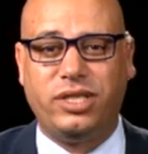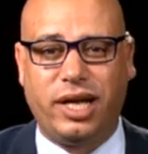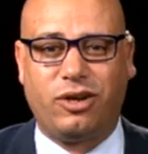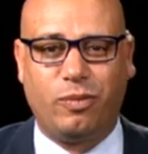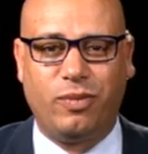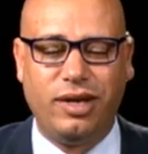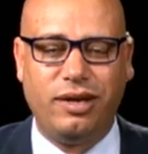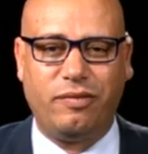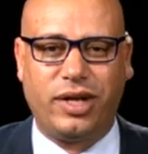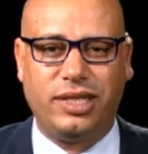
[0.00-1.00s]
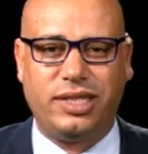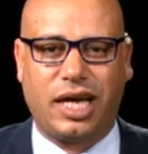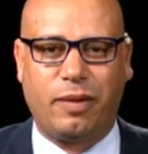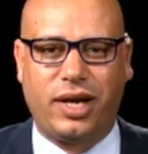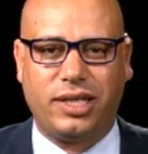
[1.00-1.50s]
ديالكم في هذه
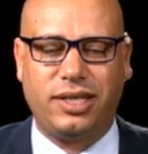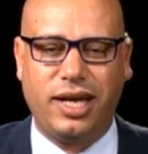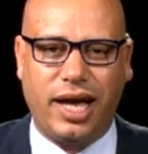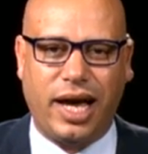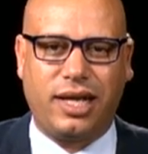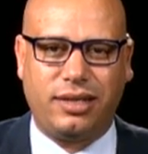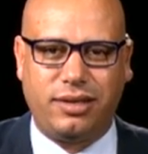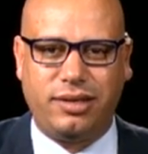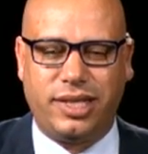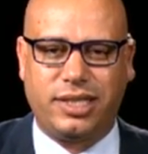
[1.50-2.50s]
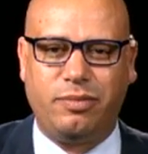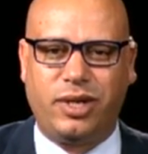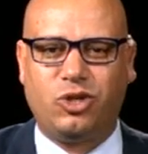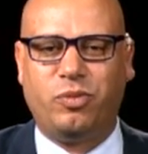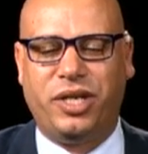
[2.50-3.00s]
الانتخابات هاد الناس
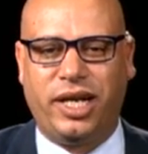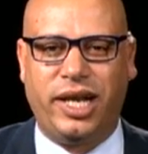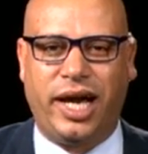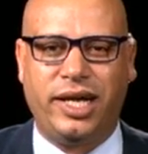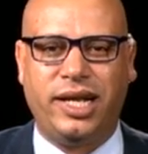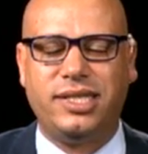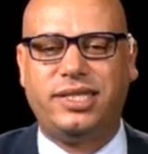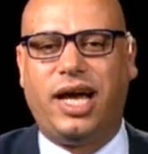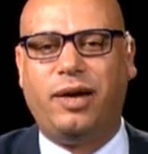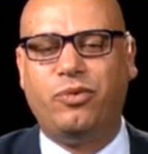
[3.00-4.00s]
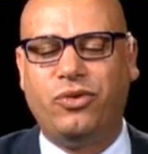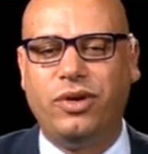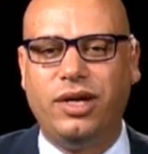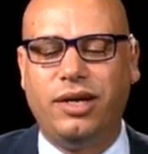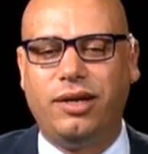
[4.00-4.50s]
المحسوبين على العائله انسحبوا
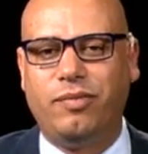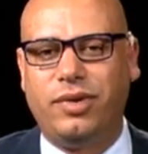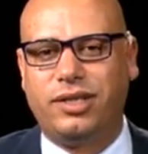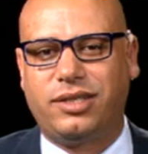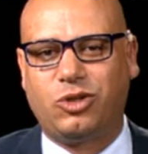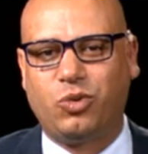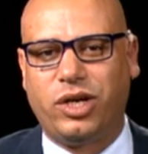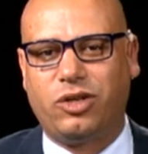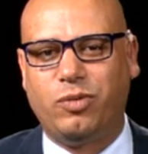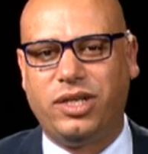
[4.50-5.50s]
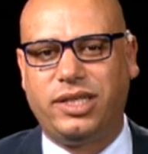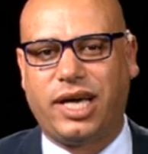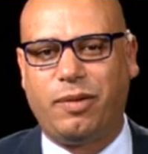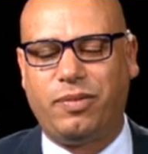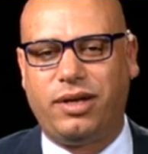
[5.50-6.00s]
من التصويت ومن
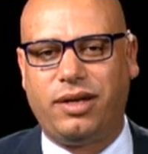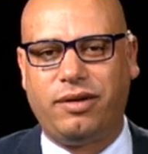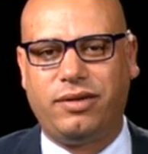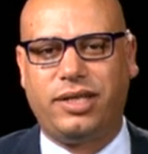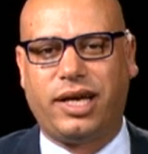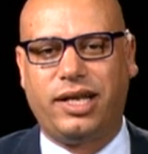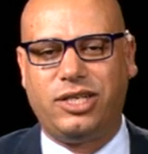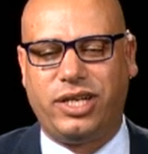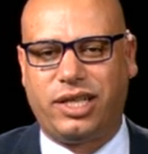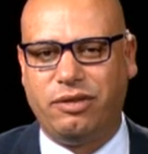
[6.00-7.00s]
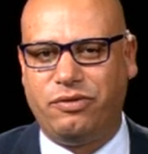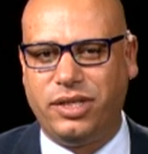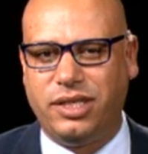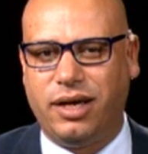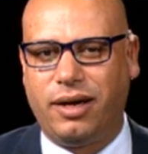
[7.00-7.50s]
الانتخاب داخل اللجنه
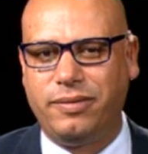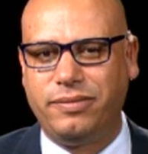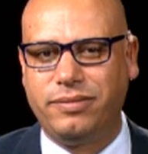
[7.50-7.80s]
التنفيذيه